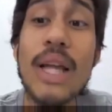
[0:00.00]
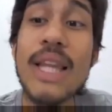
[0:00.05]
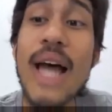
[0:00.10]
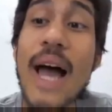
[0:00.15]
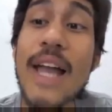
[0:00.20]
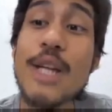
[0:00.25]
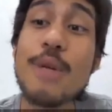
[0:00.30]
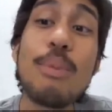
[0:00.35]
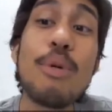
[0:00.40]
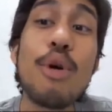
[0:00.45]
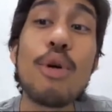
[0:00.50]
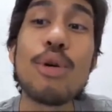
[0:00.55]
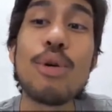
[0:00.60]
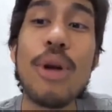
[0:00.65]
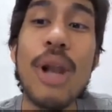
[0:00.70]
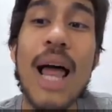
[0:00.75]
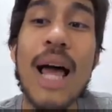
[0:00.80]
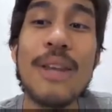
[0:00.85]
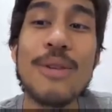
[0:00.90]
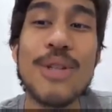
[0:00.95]
e o Haddad, por
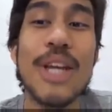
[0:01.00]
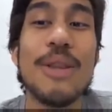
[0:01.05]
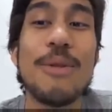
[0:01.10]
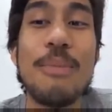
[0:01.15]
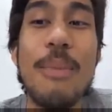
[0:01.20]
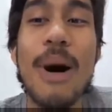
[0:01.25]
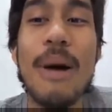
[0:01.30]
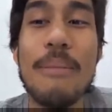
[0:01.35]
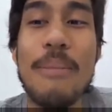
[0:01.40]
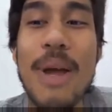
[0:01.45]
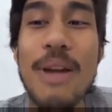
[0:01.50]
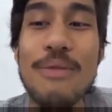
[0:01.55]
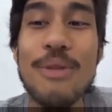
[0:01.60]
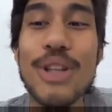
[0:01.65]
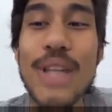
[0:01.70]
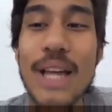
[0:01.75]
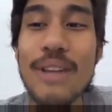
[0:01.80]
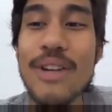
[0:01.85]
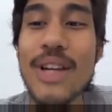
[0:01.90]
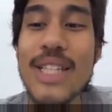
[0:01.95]
outro lado, sendo bem
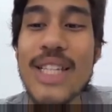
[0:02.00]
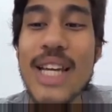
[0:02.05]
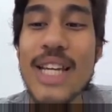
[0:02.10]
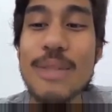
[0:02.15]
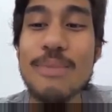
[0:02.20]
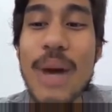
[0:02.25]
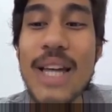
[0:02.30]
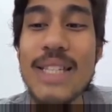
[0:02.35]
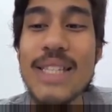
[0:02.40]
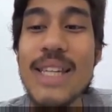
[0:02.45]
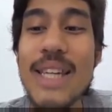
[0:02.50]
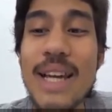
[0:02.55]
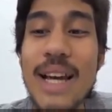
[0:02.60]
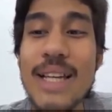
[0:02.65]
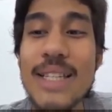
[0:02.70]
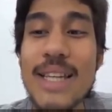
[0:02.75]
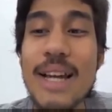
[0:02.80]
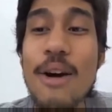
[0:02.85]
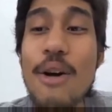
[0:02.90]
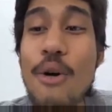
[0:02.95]
votado nas áreas mais
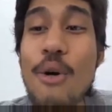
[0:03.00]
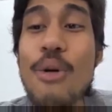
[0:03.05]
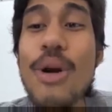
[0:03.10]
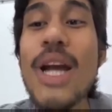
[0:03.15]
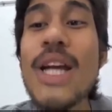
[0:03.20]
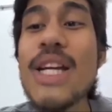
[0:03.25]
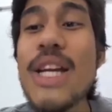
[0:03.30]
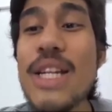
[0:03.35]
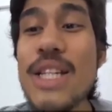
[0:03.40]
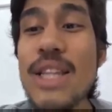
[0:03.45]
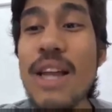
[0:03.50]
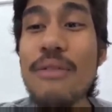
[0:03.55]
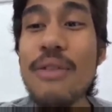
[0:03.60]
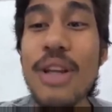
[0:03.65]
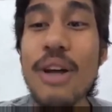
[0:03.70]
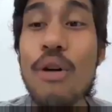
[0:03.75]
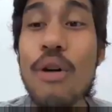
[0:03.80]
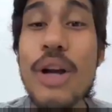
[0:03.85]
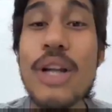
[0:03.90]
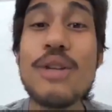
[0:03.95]
ricas, o que a gente está
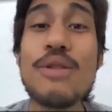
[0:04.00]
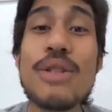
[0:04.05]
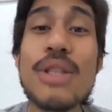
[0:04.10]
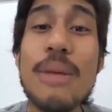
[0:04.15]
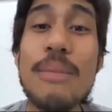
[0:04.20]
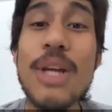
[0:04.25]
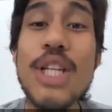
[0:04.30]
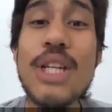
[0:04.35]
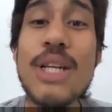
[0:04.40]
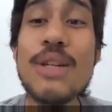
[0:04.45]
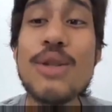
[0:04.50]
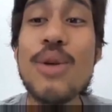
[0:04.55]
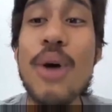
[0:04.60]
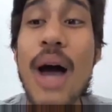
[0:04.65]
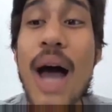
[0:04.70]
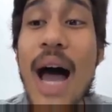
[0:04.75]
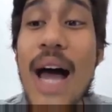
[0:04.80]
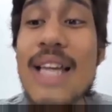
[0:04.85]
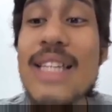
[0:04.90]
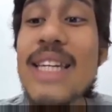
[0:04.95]
vendo agora é justamente isso.
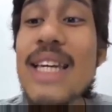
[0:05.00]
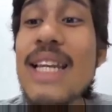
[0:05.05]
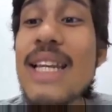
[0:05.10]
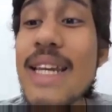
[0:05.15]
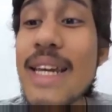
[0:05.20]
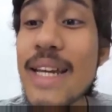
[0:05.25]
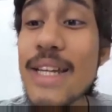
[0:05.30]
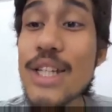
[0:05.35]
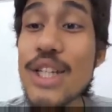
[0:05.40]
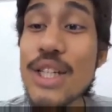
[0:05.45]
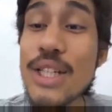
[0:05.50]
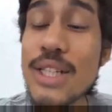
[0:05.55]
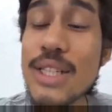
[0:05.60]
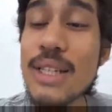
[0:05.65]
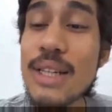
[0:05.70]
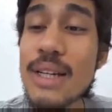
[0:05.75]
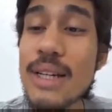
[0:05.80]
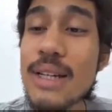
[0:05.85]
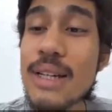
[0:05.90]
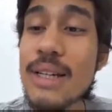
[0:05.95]
As
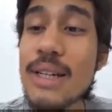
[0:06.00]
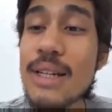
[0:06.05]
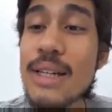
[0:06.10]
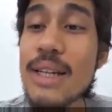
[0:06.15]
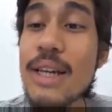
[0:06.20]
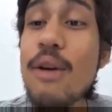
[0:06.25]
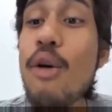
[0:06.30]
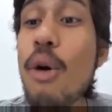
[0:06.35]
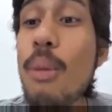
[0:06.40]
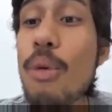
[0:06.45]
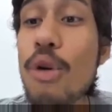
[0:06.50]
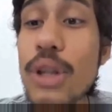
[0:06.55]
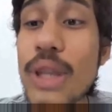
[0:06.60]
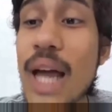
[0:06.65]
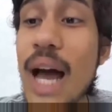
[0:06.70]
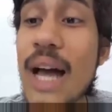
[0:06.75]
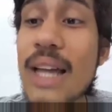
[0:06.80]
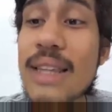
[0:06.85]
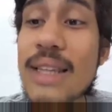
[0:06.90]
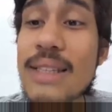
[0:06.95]
elites
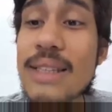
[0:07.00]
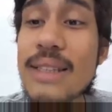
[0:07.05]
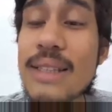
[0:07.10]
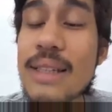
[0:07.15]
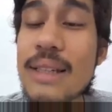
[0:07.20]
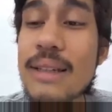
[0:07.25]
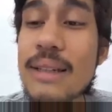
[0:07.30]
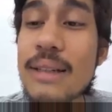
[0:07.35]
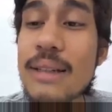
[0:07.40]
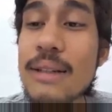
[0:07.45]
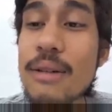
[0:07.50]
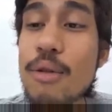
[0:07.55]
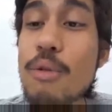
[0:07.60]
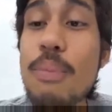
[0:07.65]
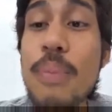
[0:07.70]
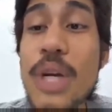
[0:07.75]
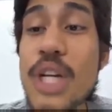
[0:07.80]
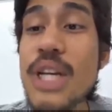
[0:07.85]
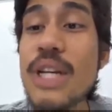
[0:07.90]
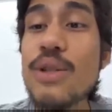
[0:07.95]
incomodadas
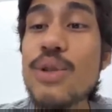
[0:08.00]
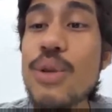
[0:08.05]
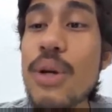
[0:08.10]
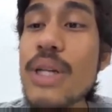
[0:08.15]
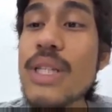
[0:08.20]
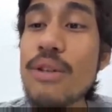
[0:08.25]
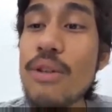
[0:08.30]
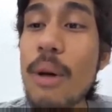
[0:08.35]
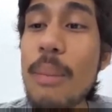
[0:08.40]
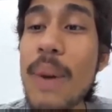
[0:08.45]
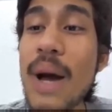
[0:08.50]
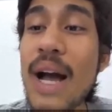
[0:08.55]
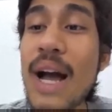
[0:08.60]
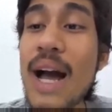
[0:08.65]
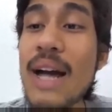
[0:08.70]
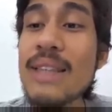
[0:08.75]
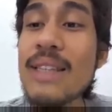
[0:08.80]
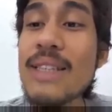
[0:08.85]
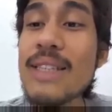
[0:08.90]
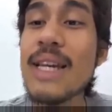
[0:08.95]
com pichações sendo
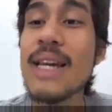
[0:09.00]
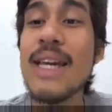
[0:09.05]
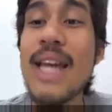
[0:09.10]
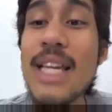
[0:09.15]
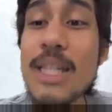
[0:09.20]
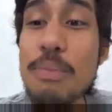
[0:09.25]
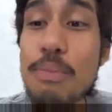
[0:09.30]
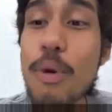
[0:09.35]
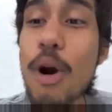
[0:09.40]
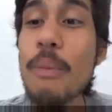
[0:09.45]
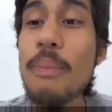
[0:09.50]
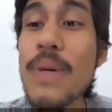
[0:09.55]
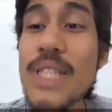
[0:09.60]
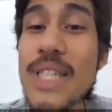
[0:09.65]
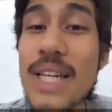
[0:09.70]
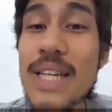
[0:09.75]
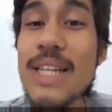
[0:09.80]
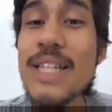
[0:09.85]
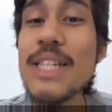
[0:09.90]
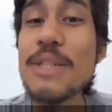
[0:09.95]
apagadas e as
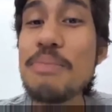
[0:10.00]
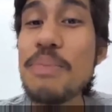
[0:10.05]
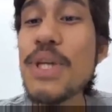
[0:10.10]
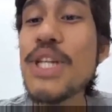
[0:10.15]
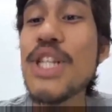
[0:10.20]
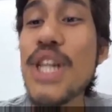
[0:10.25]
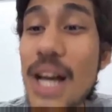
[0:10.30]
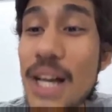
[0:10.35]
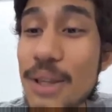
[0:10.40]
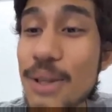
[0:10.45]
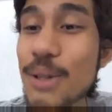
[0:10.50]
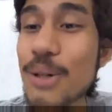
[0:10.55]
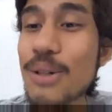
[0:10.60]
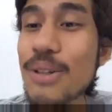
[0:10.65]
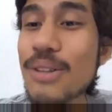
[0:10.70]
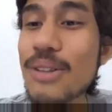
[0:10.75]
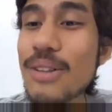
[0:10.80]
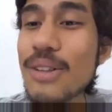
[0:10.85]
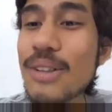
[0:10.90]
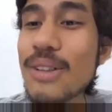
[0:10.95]
próprias elites pichando,
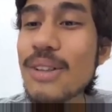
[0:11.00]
